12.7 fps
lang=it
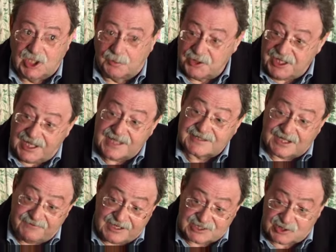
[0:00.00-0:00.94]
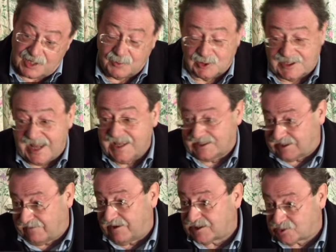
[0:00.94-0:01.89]
dopodiché attraverso la montagna,
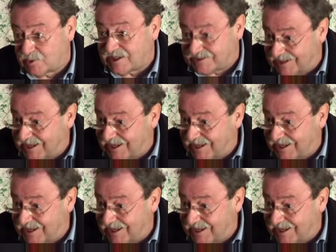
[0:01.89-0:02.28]
attraverso una